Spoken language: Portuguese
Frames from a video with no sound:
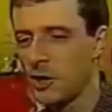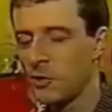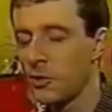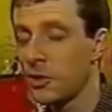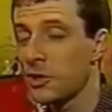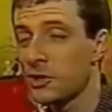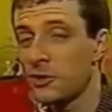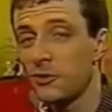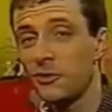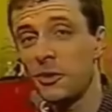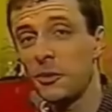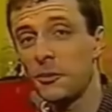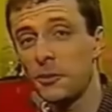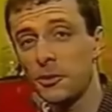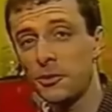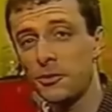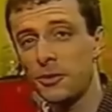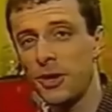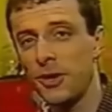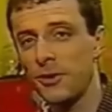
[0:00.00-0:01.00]
O Edilson é
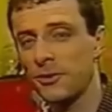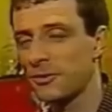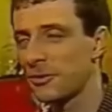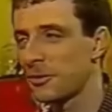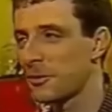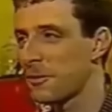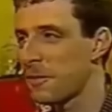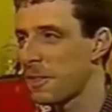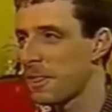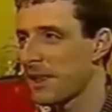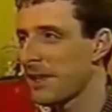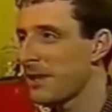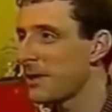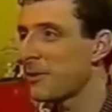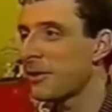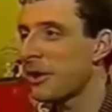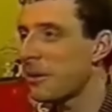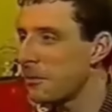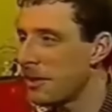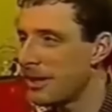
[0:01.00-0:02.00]
muito alto, ele
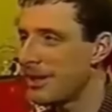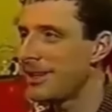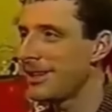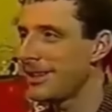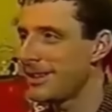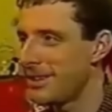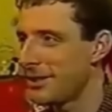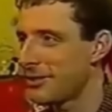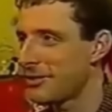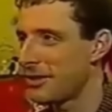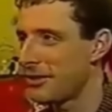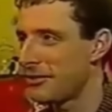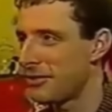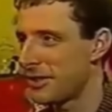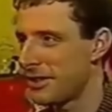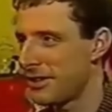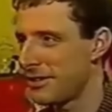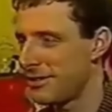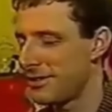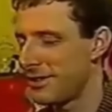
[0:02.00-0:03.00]
não caberia dentro da
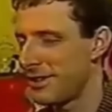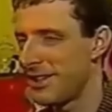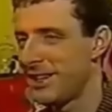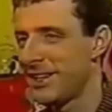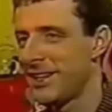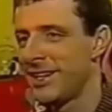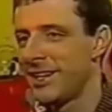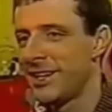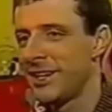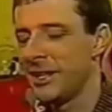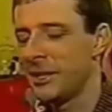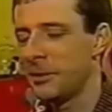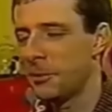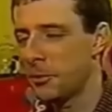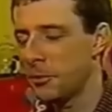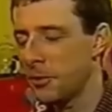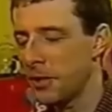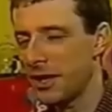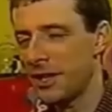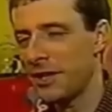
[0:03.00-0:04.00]
fantasia. E
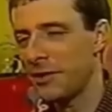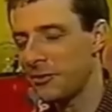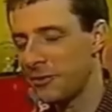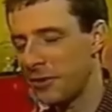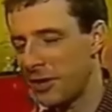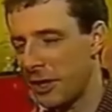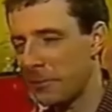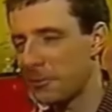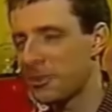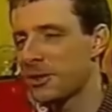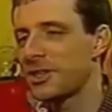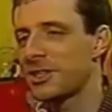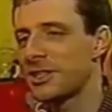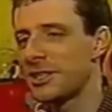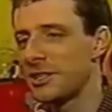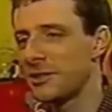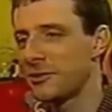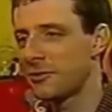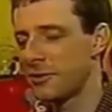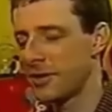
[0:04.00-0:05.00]
para o bonequinho ficar
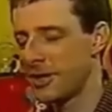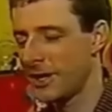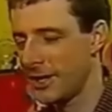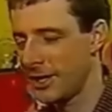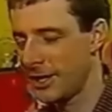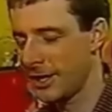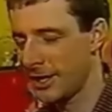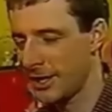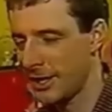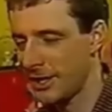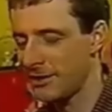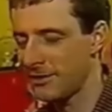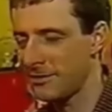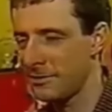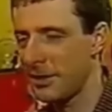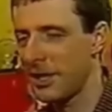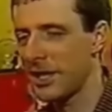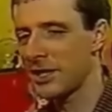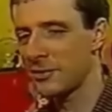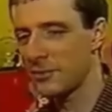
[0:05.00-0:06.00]
bonitinho, ficar
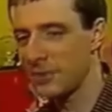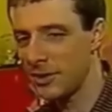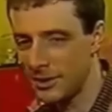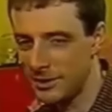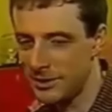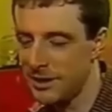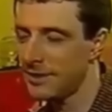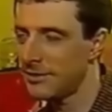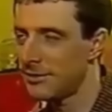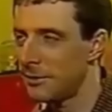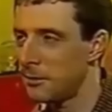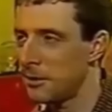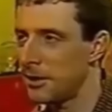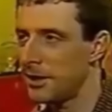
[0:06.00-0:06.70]
carismático, ele tem que ser